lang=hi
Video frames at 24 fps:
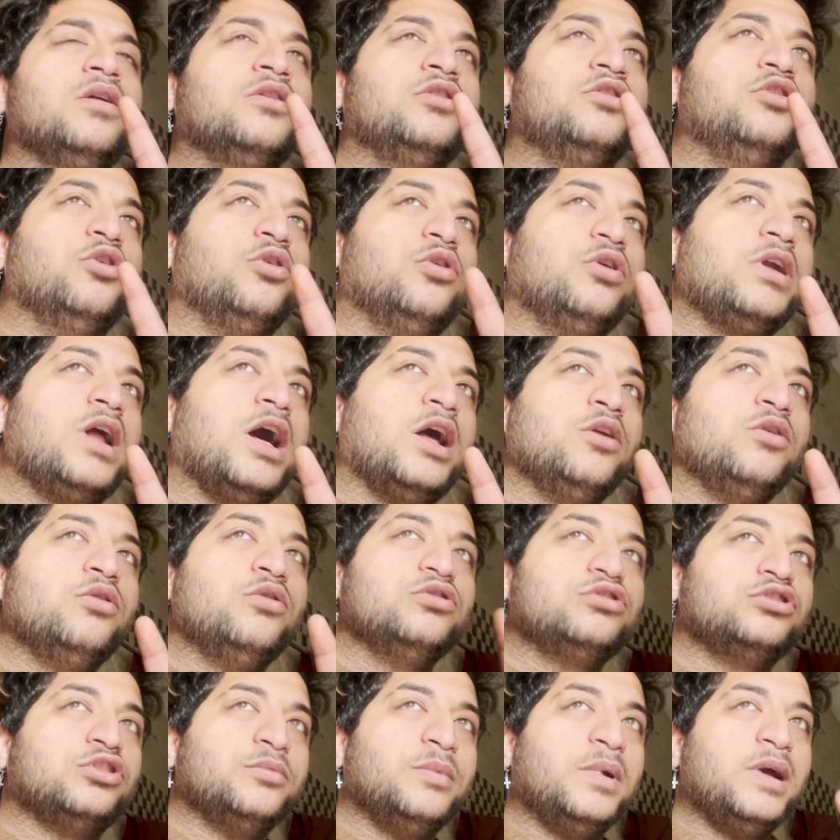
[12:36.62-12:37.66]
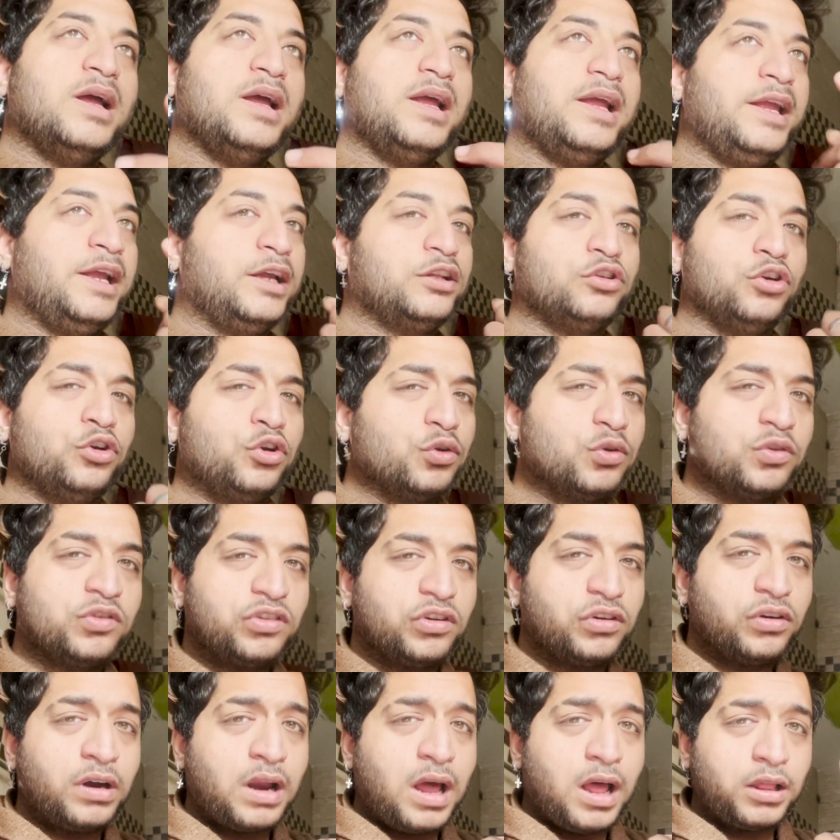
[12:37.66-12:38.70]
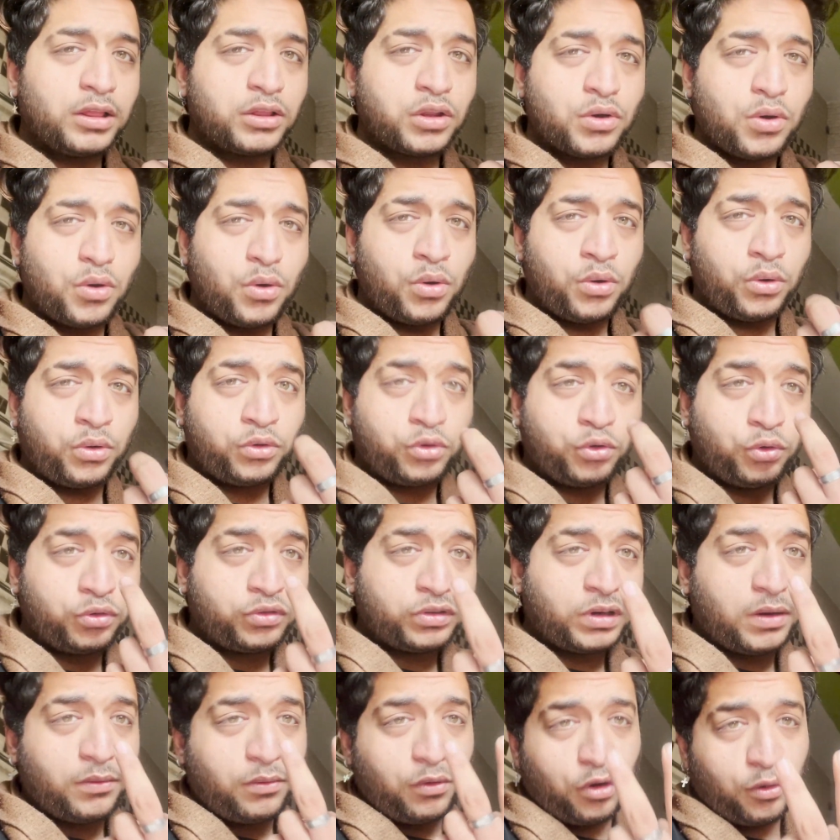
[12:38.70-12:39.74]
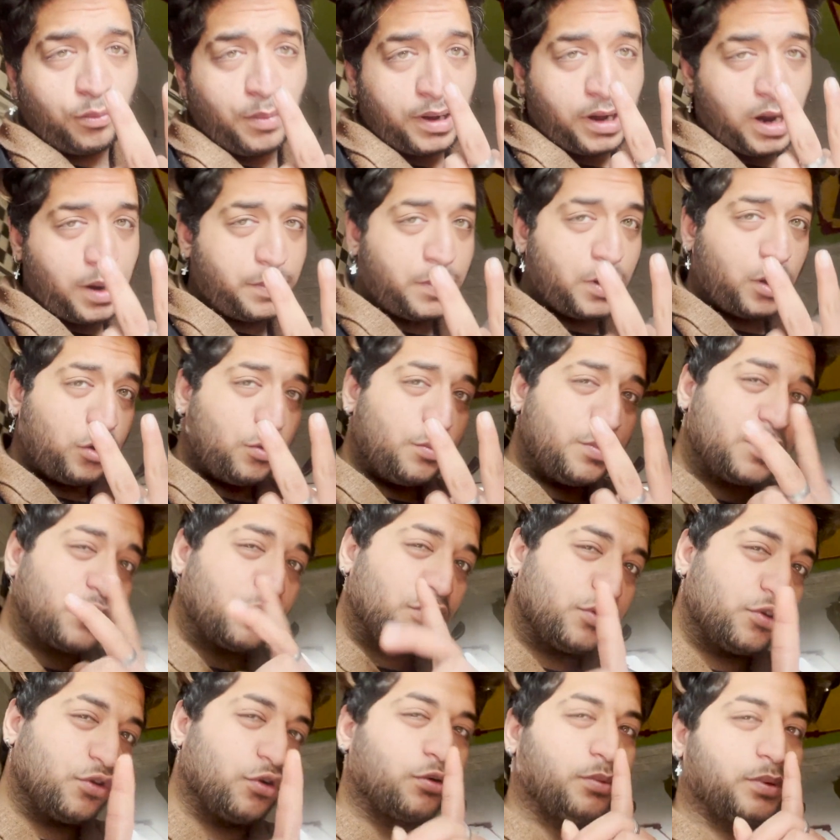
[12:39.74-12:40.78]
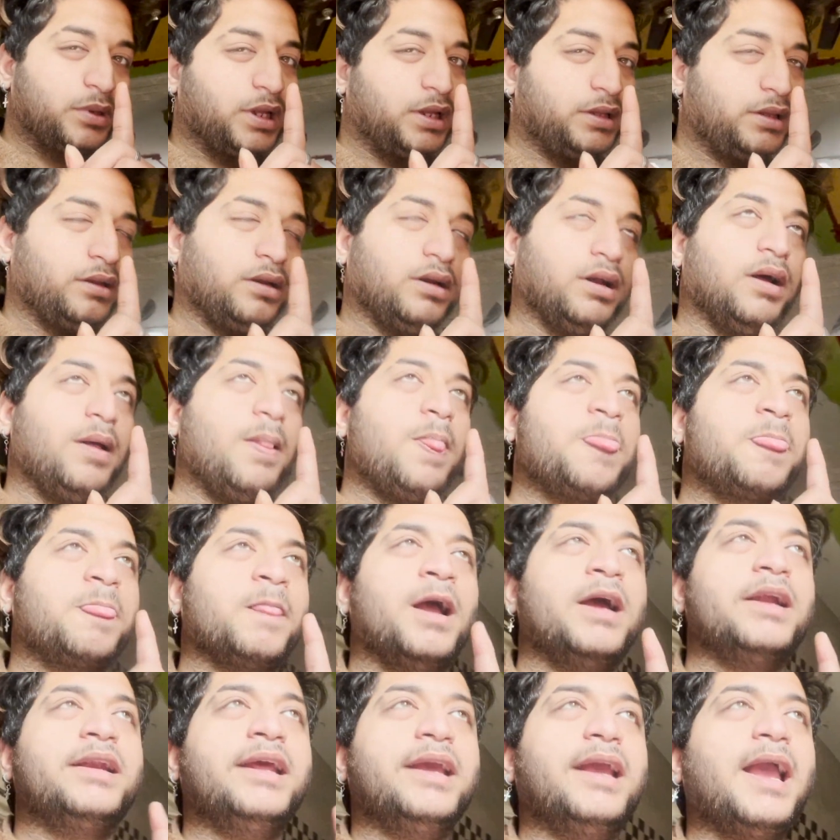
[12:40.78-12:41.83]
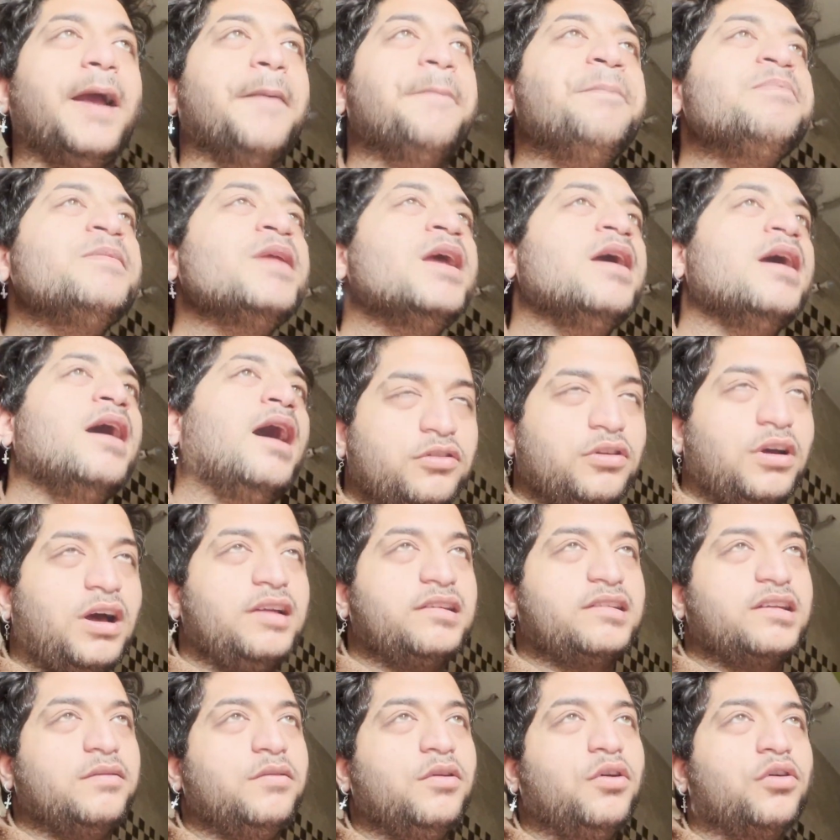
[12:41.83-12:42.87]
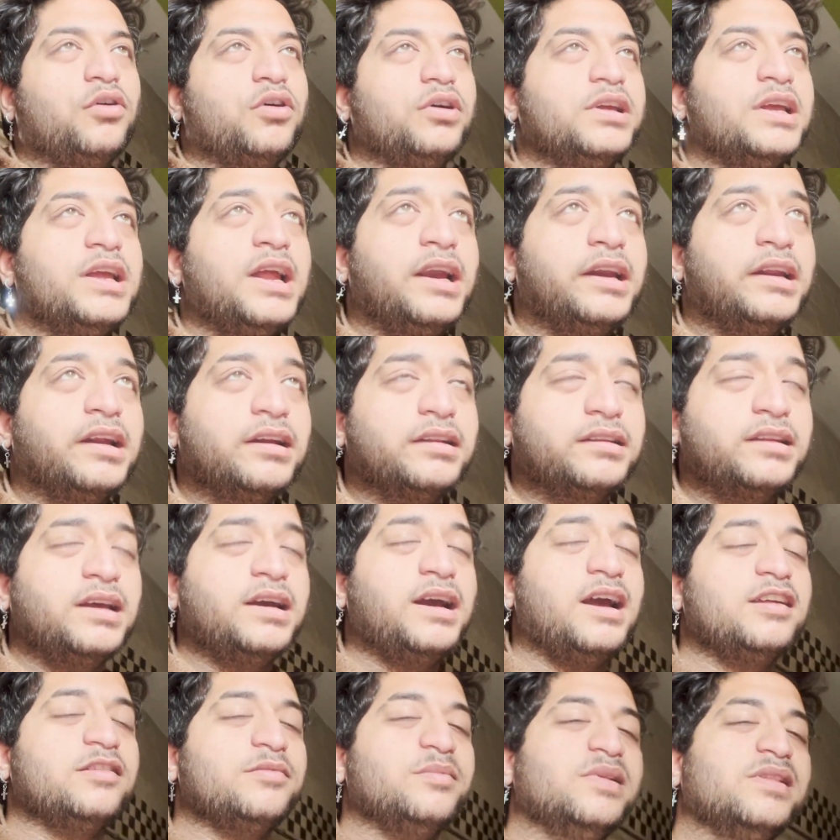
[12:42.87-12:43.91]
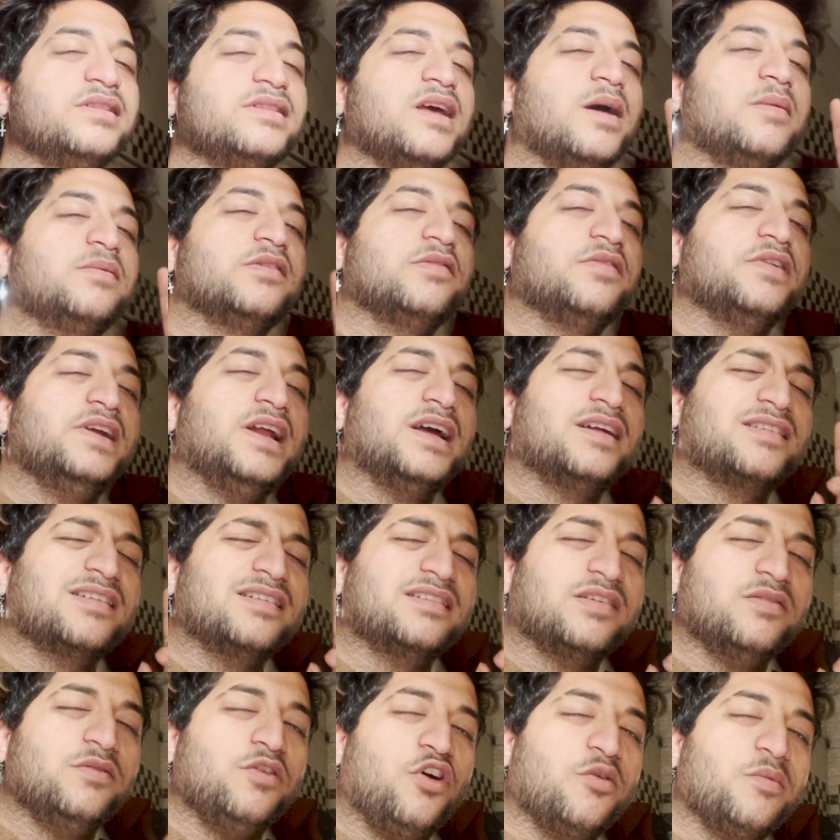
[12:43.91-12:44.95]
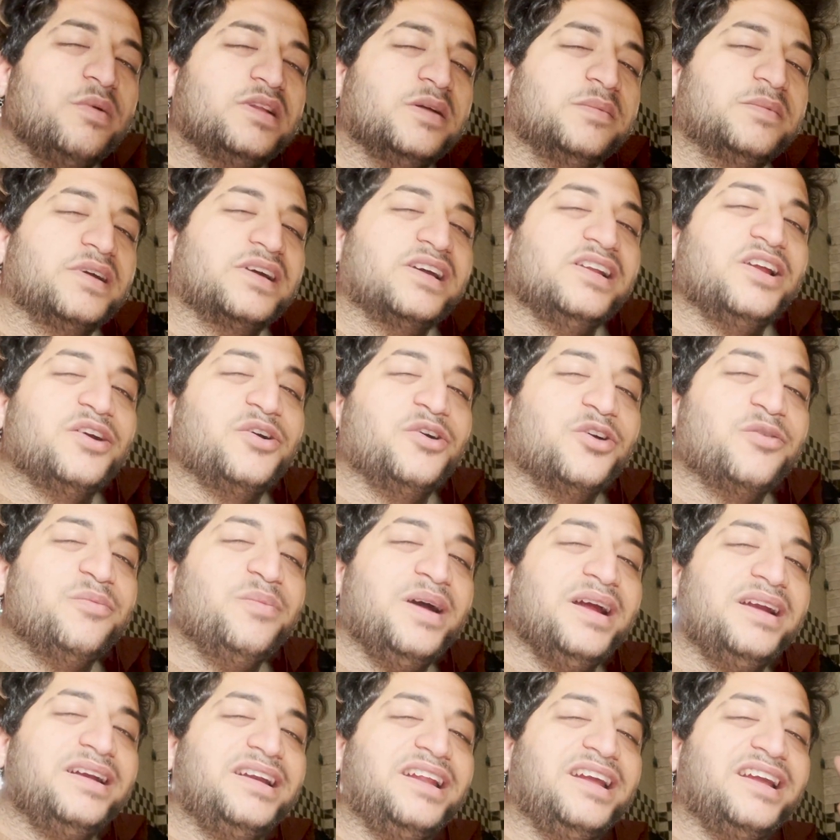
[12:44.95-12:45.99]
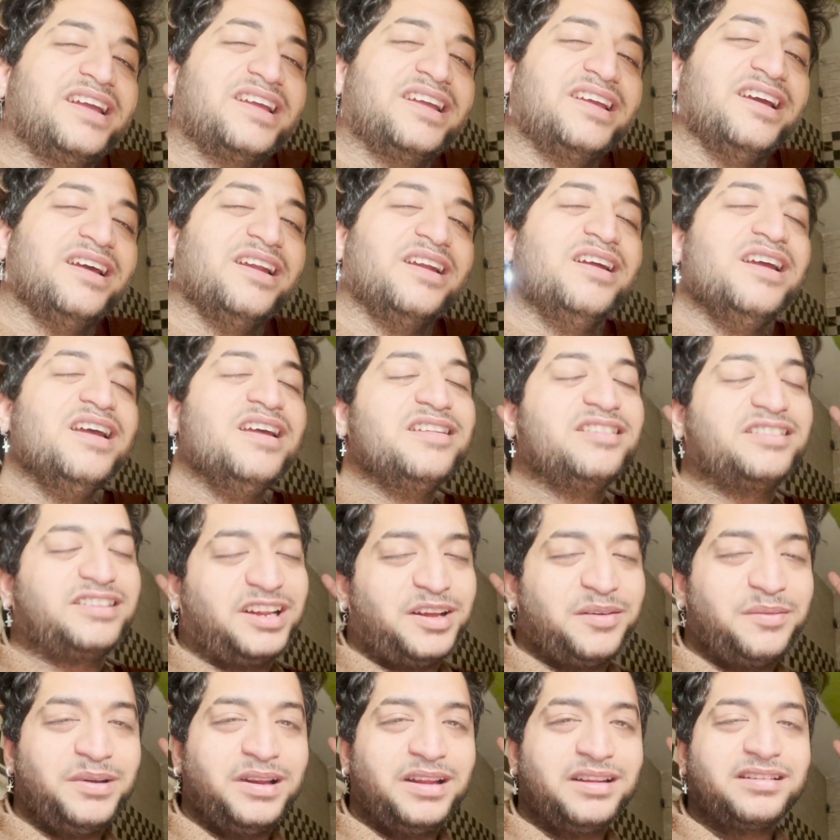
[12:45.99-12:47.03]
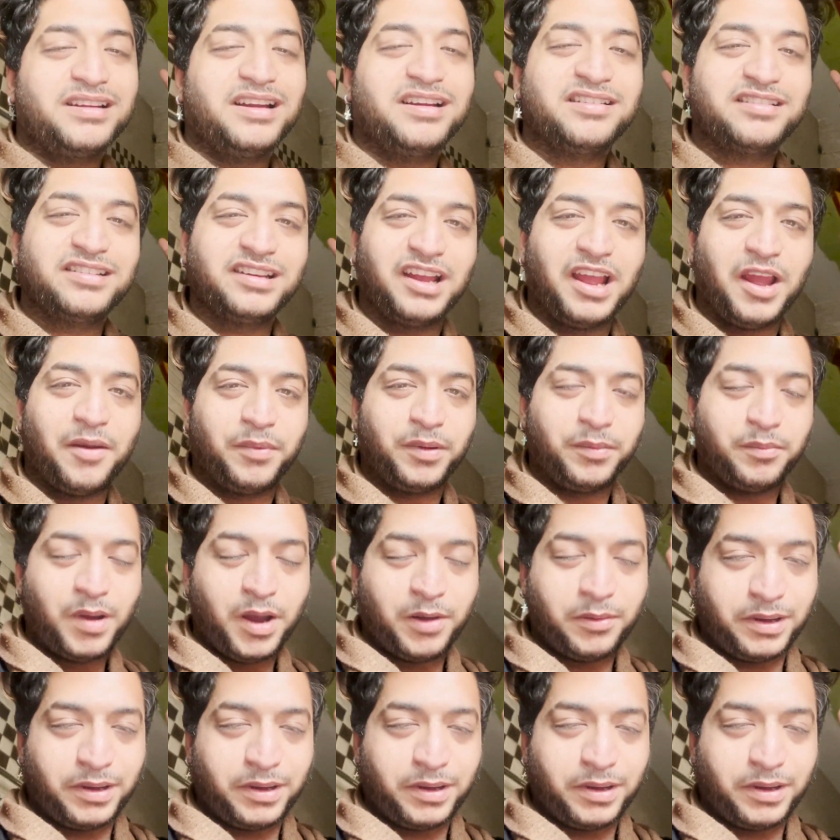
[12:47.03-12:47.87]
दो डालू तो मैं एक तो ट्यूजडे को डालता हूँ और दूसरा व्लॉग मैं कब डालूँ मेरे को ये और बता देना ठीक है तो आज के व्लॉग को ये एंड करते हैं गाइज मिलते हैं आपसे फिर नेक्स्ट किसी ब्लॉग में तब तक के लिए गुड बाय टेक केयर स्टेबलेस एंड स्टे हैप्पी बाय